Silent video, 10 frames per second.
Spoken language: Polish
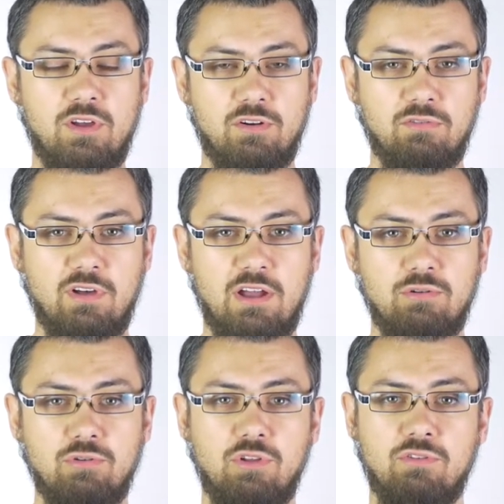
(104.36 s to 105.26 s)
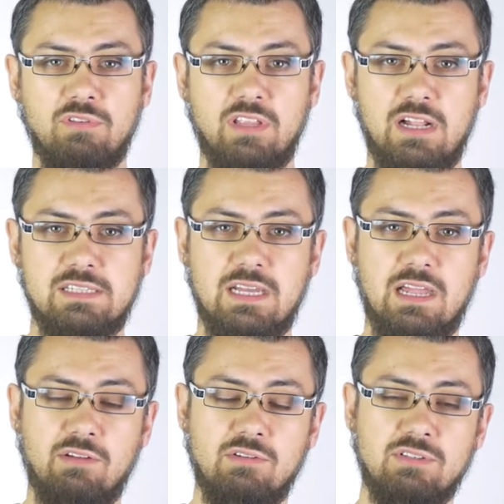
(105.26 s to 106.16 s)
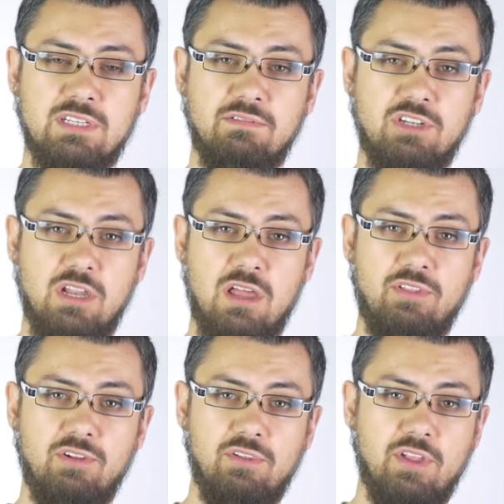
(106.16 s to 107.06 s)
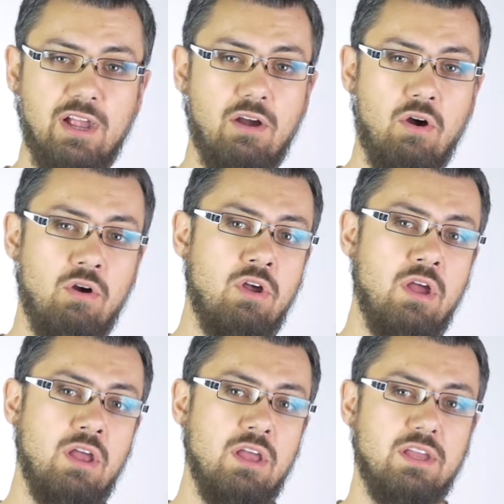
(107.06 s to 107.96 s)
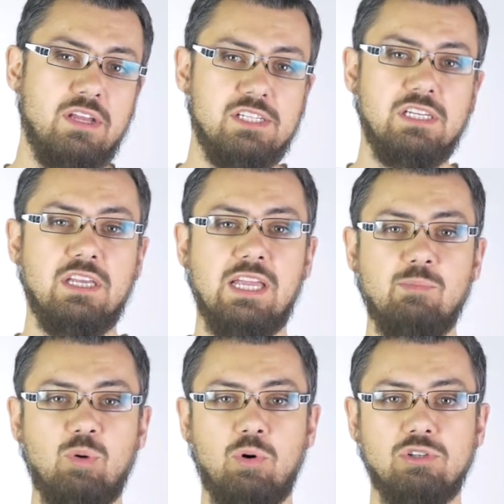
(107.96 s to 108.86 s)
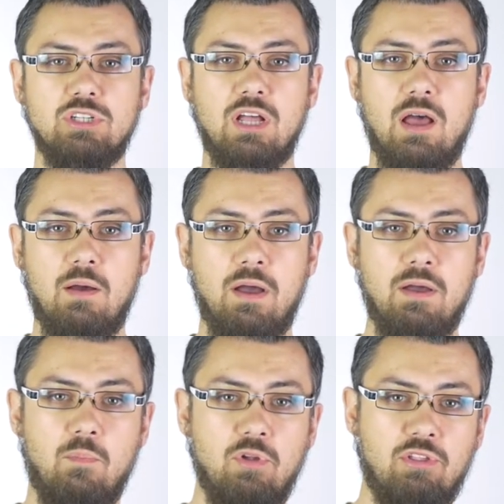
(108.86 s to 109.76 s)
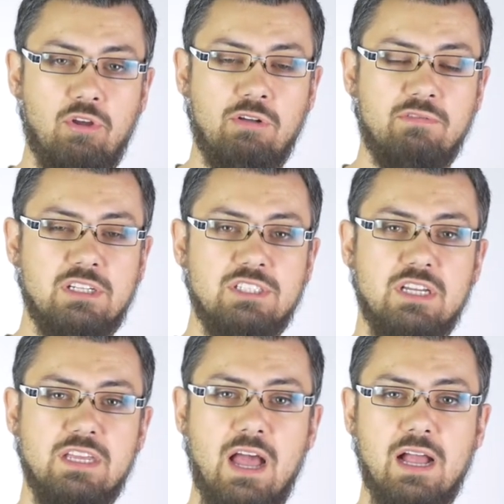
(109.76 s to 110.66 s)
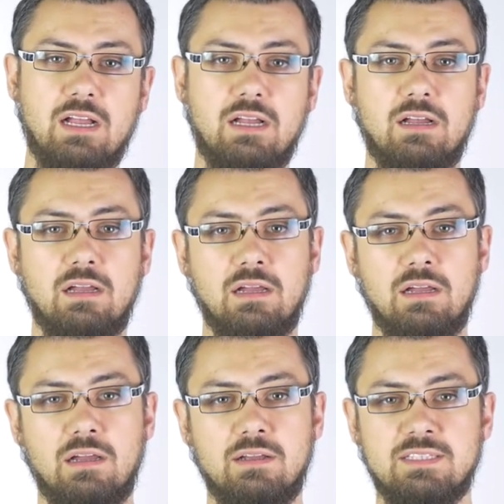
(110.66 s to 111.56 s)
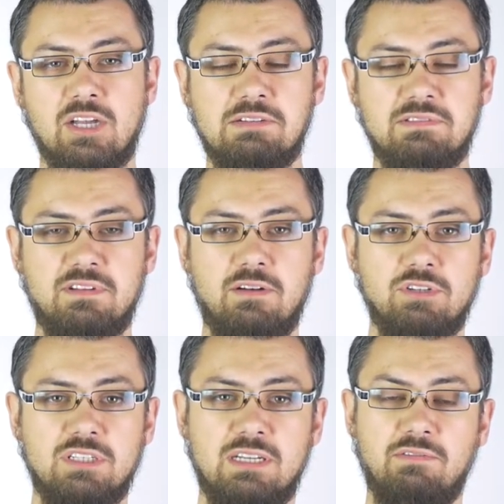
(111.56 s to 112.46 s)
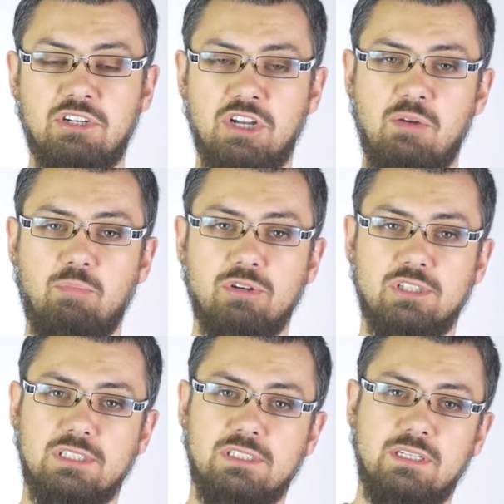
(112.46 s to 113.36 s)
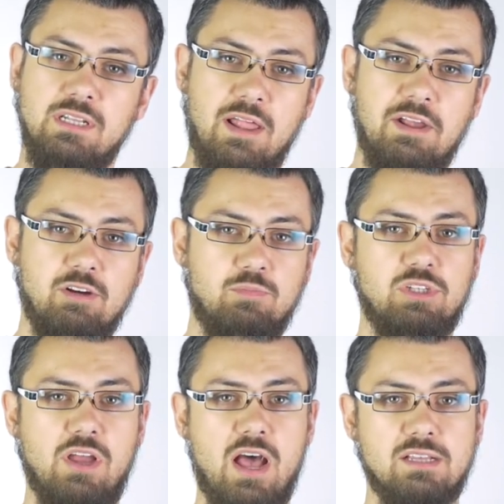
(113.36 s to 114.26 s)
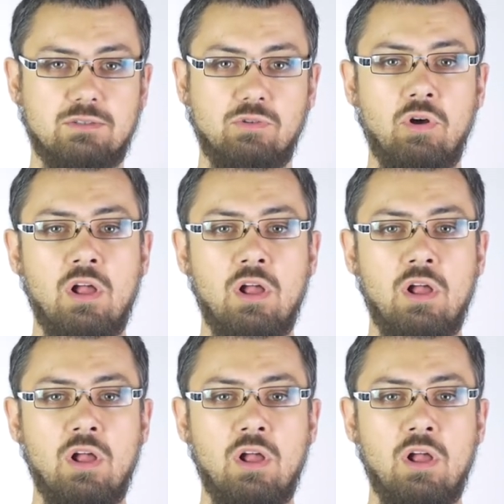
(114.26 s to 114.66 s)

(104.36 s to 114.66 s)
roweru, do widelca, do zawieszenia tylnego i dzięki niemu można monitorować, jak zachowywało się zawieszenie podczas danego przejazdu.